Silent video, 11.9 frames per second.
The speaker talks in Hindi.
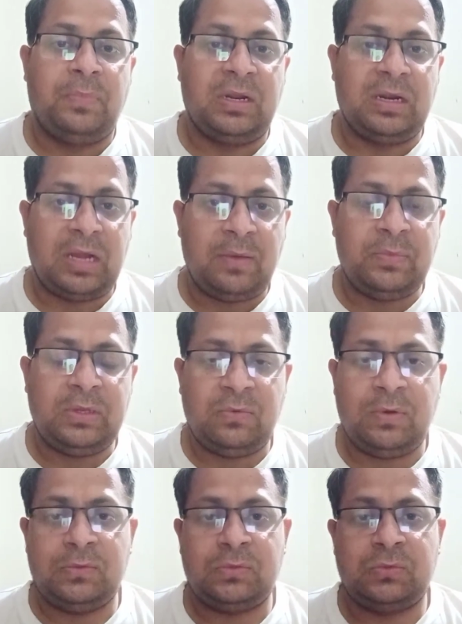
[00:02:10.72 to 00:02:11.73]
परिणाम ये
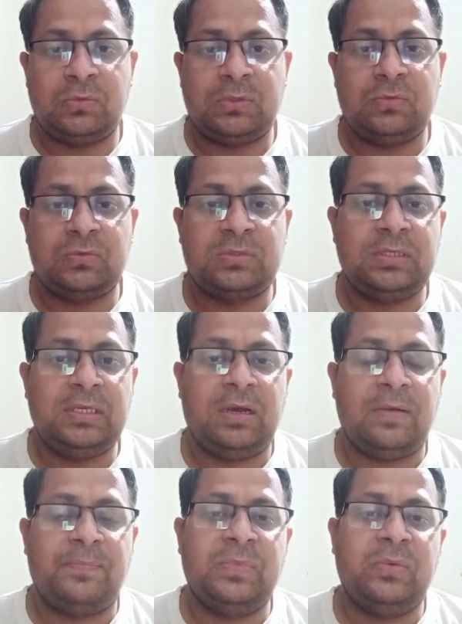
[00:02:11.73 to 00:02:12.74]
हुआ दोस्तों कि उसने
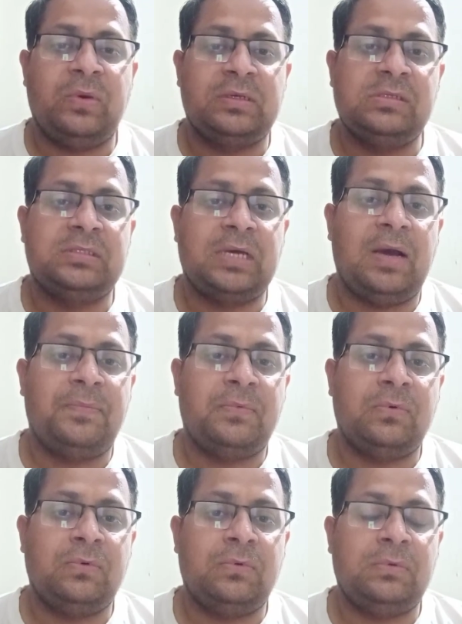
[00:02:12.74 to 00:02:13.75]
अपने वकील साहब
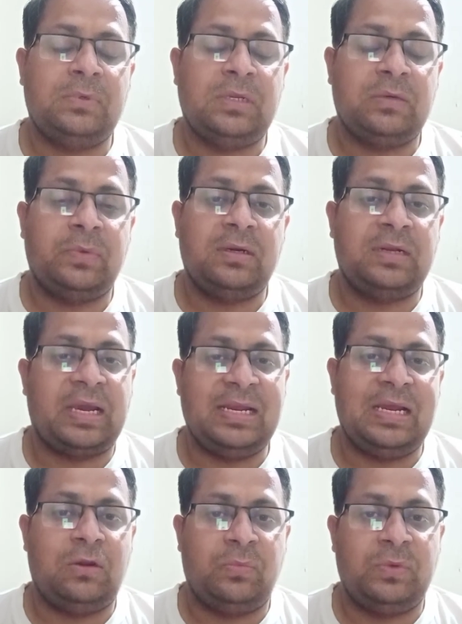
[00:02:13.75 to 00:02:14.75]
को लगभग ढाई
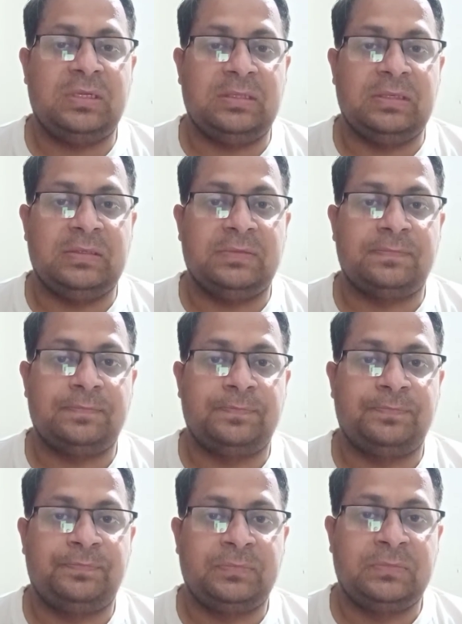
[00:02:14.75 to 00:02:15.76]
लाख रुपए दे दिए
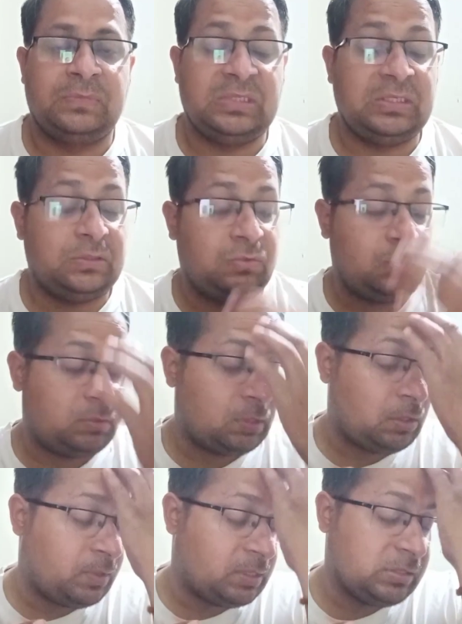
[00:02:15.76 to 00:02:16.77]
ये सोचे
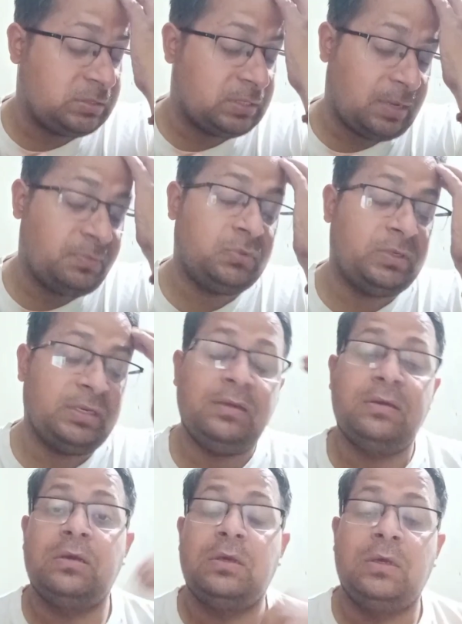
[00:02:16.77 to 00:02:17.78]
कि वकील साहब जो है
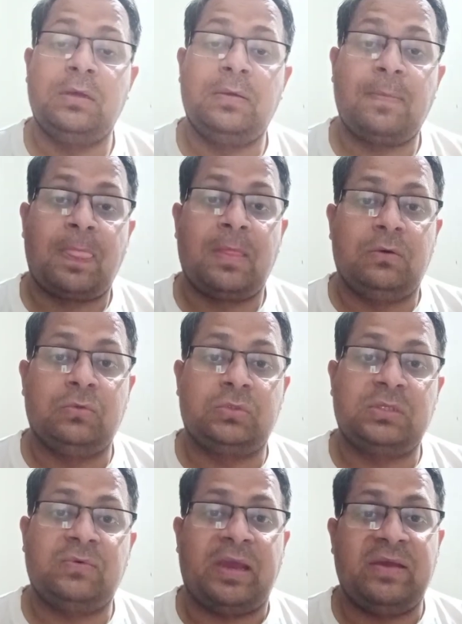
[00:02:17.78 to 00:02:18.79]

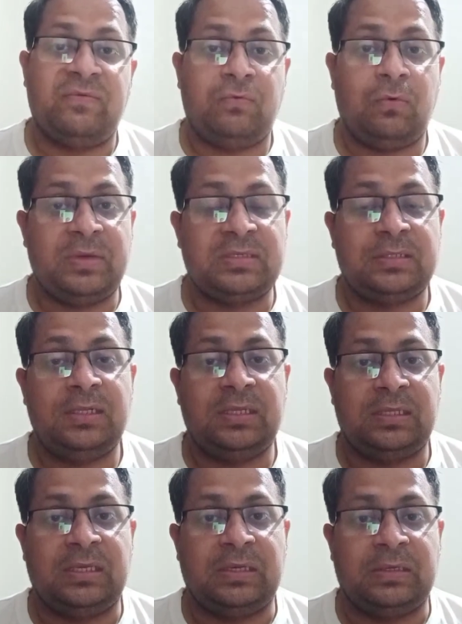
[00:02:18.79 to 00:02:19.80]
उसकी वाइफ को पैसा
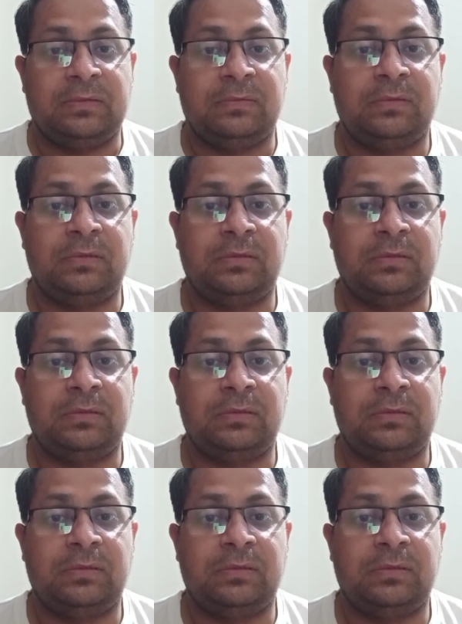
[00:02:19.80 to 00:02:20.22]
दे देंगे